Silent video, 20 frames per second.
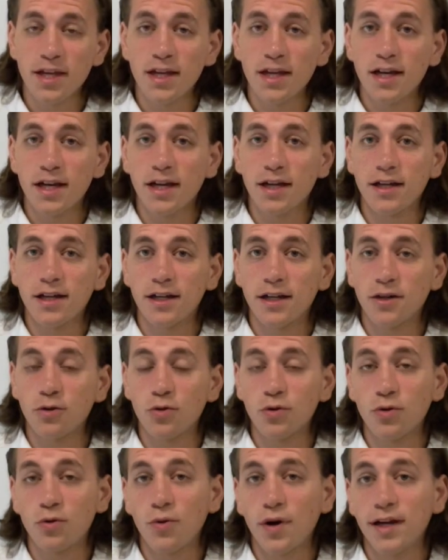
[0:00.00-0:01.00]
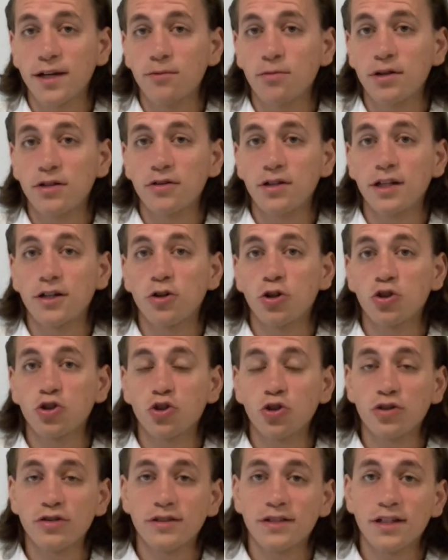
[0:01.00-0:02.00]
Eh, Uruguay, bueno, le
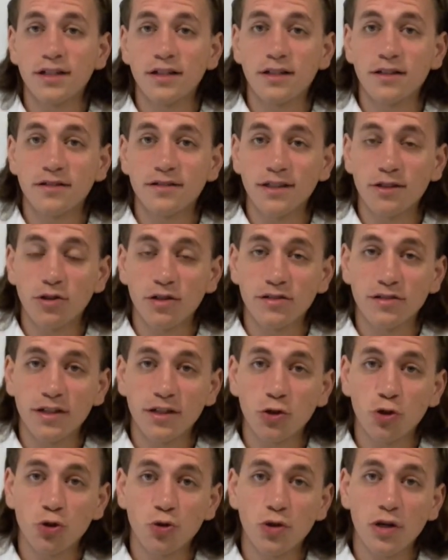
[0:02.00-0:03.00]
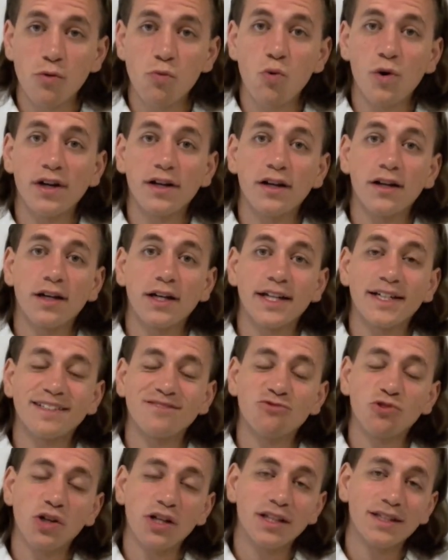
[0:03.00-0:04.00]
costó, tiene 0 a 0, no es, buen,
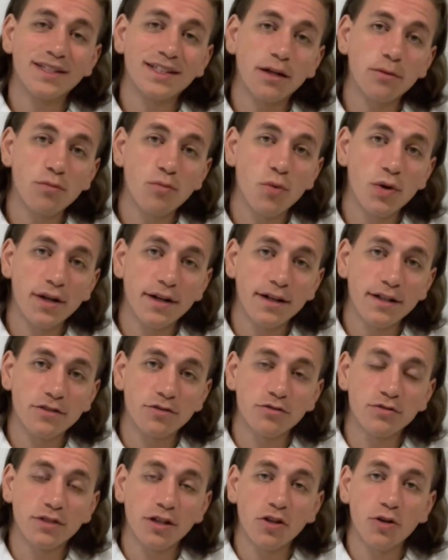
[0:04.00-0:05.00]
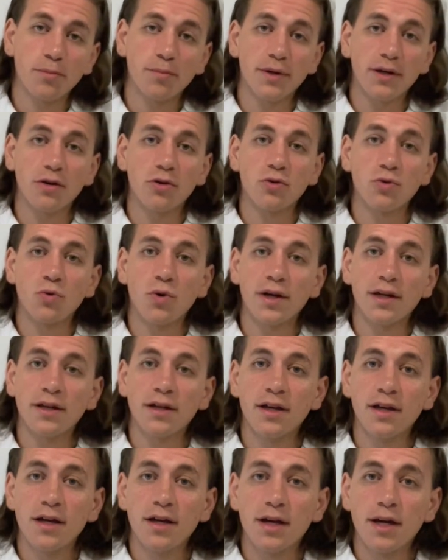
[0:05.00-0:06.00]
no es tan buen resultado para Uruguay,
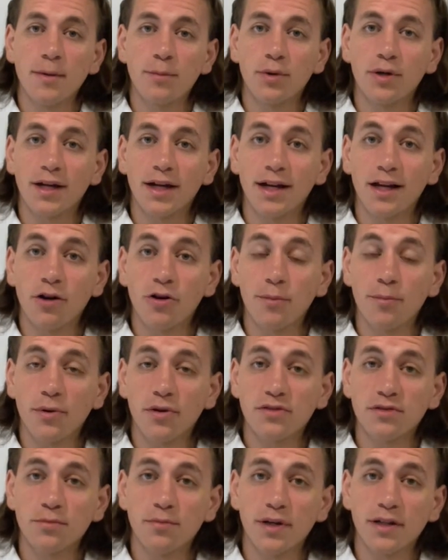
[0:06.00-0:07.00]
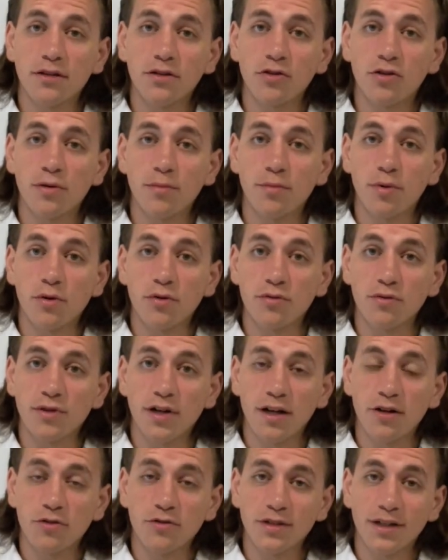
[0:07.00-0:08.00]
porque claro, el próximo partido con
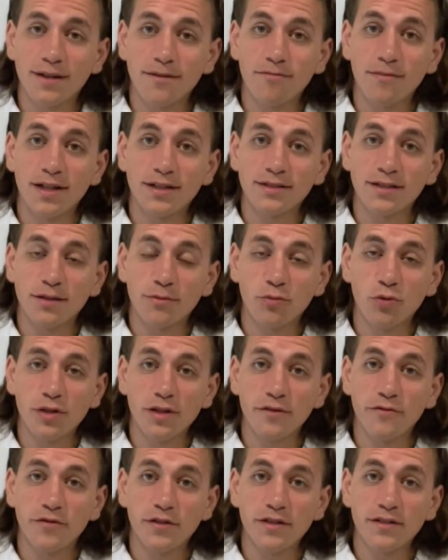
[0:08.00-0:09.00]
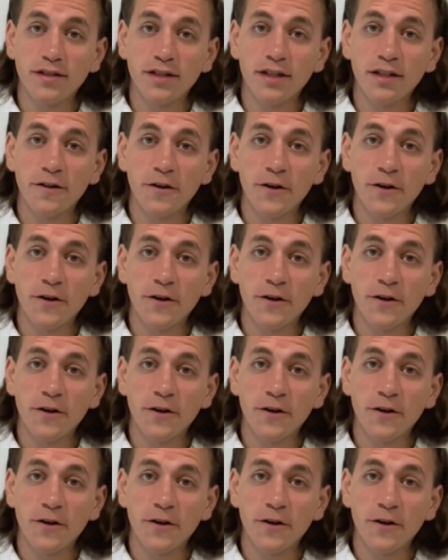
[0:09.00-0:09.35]
Portugal lo tienen, va a ser muy difícil